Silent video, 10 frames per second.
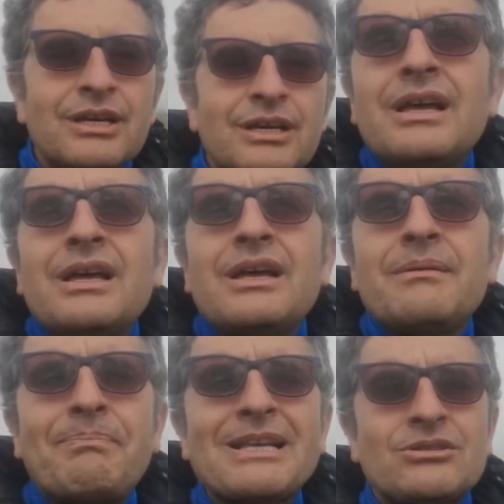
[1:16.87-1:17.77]

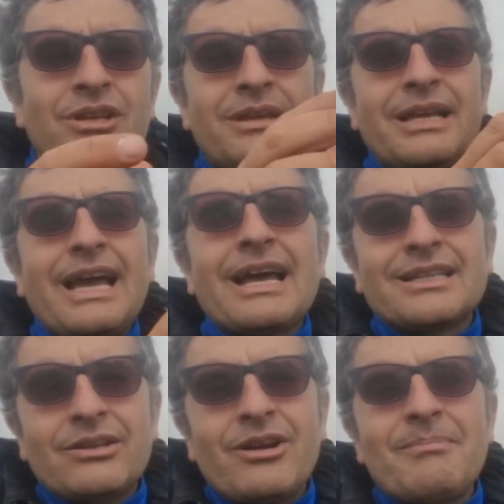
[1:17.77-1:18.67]
Eh, passo le
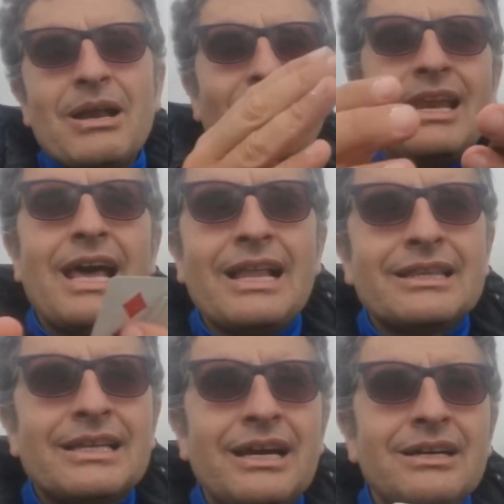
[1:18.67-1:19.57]
carte da una mano
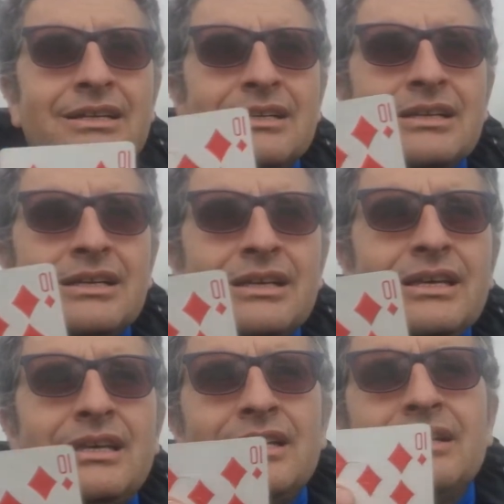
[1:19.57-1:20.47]
all'altra
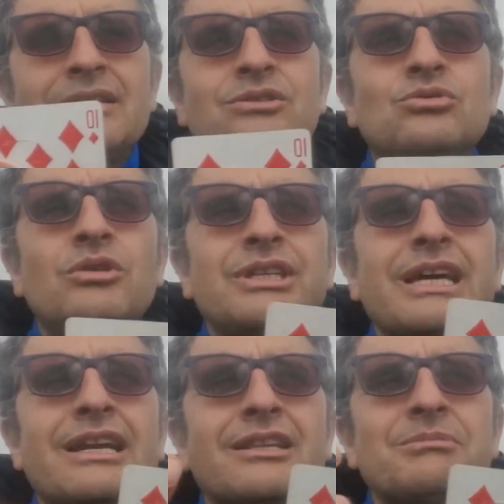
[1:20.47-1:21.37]
e su ogni
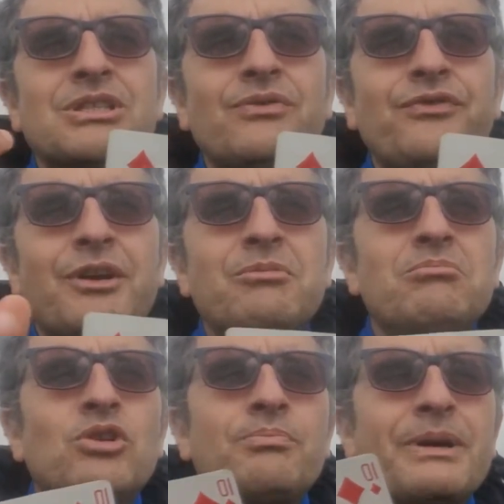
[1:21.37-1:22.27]
carta mi soffermo
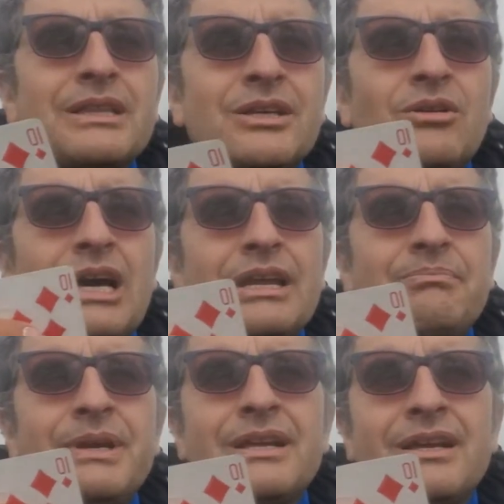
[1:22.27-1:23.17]
in modo particolare
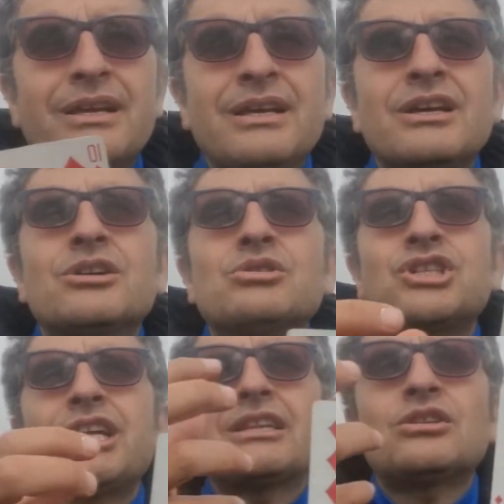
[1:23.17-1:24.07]
per
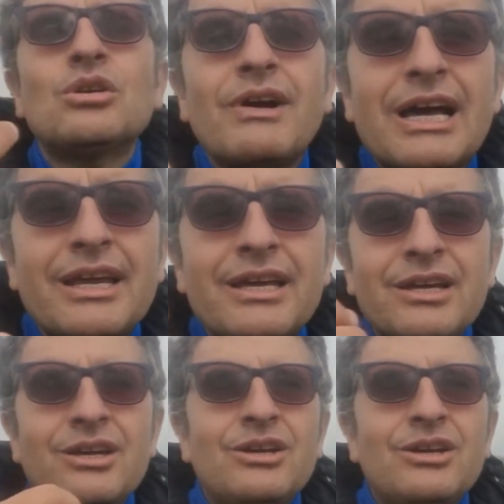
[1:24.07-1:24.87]
riuscire a trovare